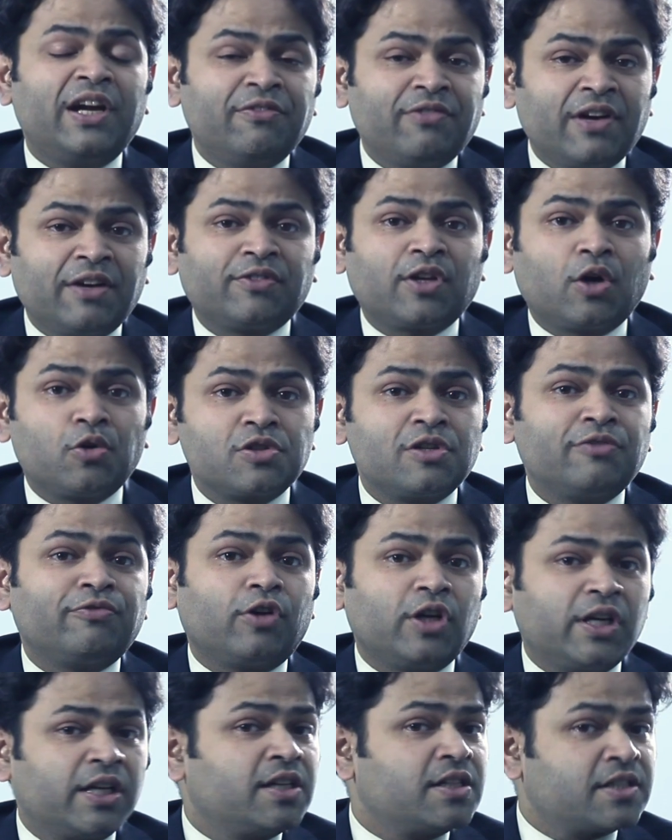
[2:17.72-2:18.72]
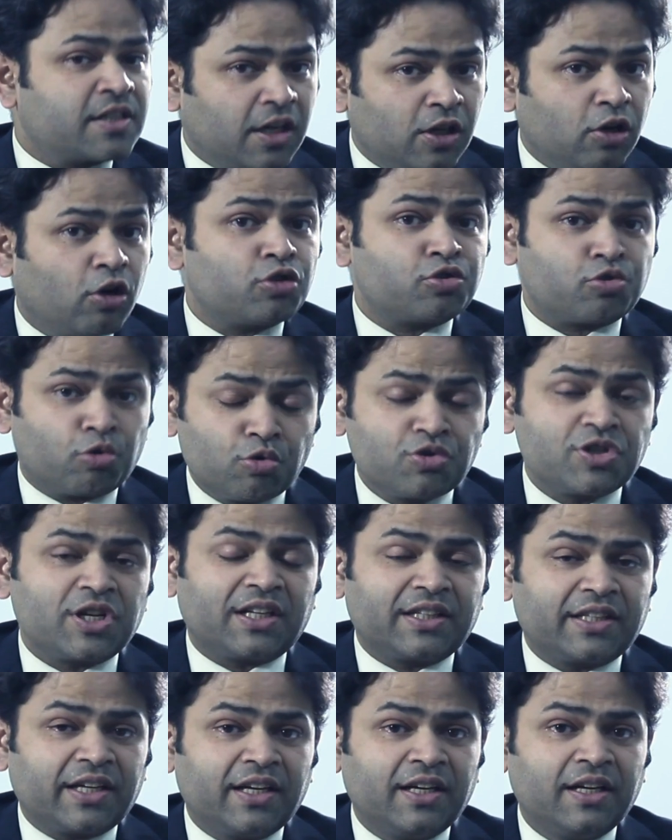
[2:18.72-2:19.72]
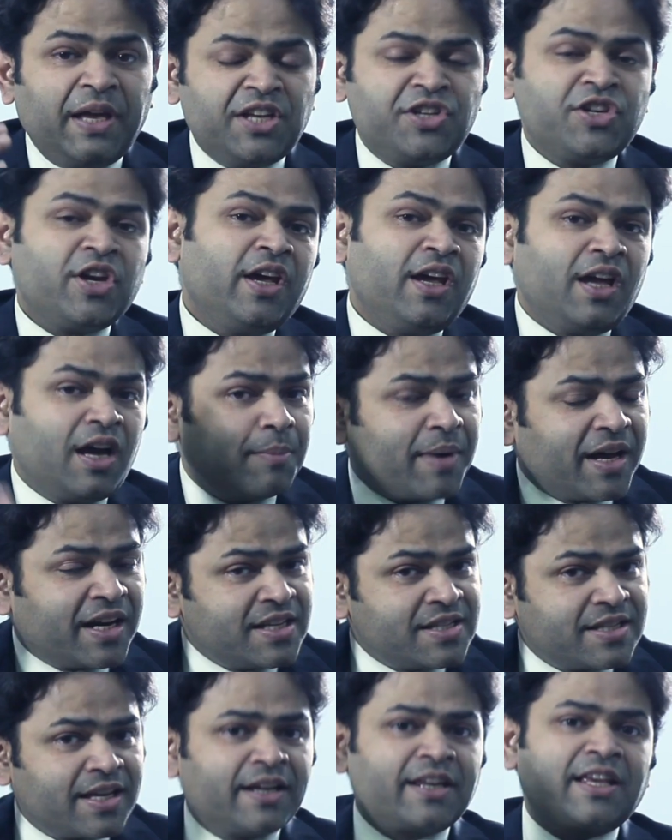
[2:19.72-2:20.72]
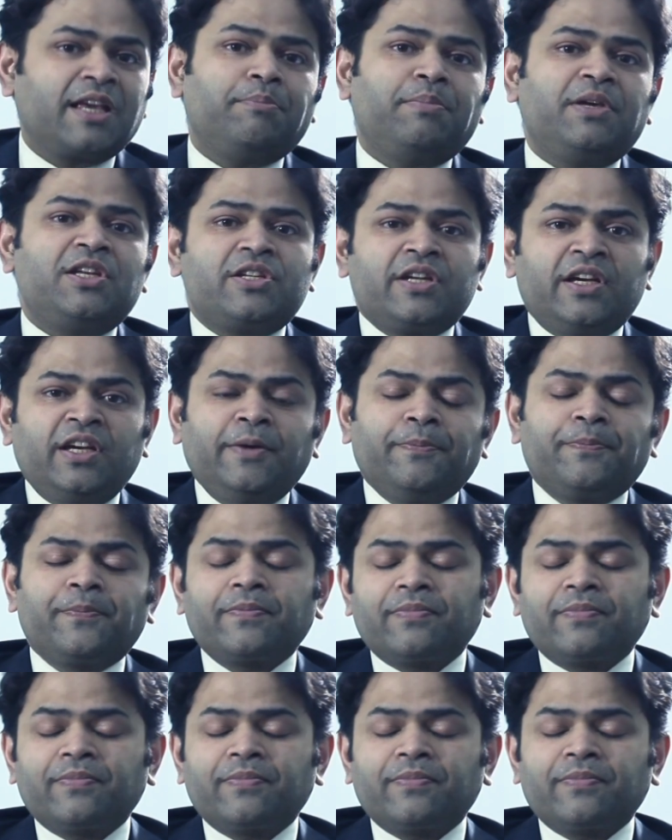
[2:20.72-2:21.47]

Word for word: ट्वेंटी फाइव थाउजेंड फॉलिकल्स का लॉस हो जाता है पीछे हमारे सर के पीछे